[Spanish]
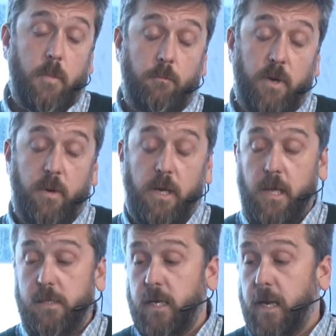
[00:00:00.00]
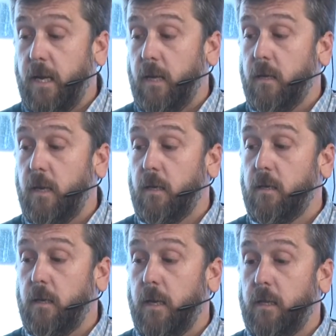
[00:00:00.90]
en primera instancia, el,
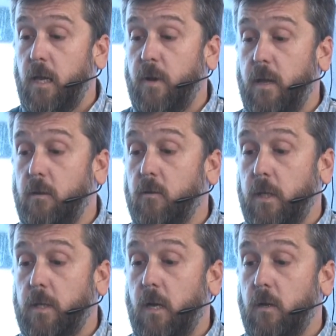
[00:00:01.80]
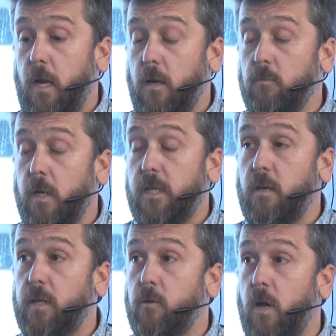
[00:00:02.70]
tema de contratar a algún gasista
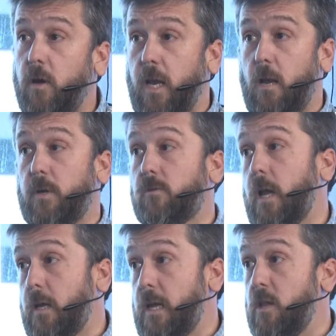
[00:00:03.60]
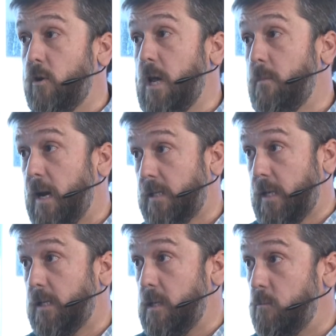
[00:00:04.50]
matriculado es que es la persona idónea para
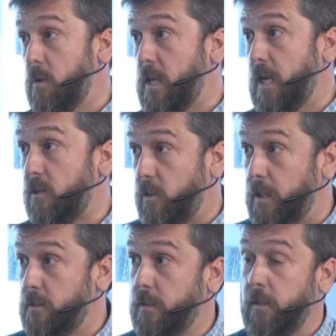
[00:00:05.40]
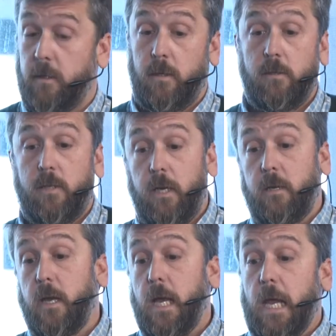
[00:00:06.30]
hacer ese tipo de instalaciones.
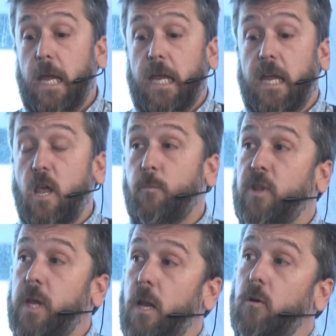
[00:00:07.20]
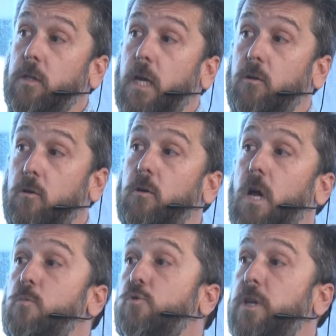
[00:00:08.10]
Y que después tiene el contacto con
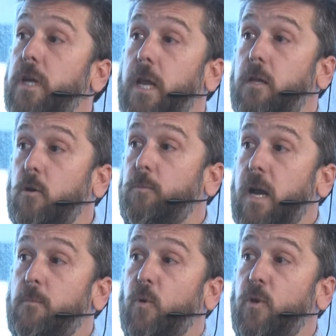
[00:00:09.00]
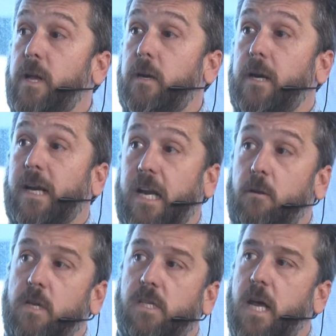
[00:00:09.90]
Camusi directo para poder
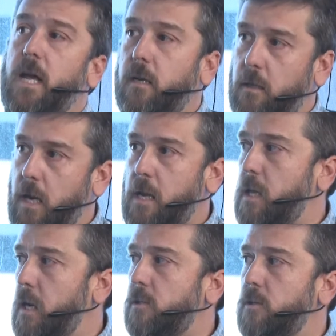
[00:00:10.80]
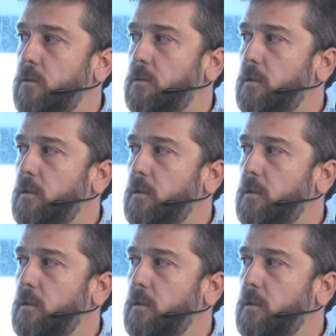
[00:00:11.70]
revisar la instalación.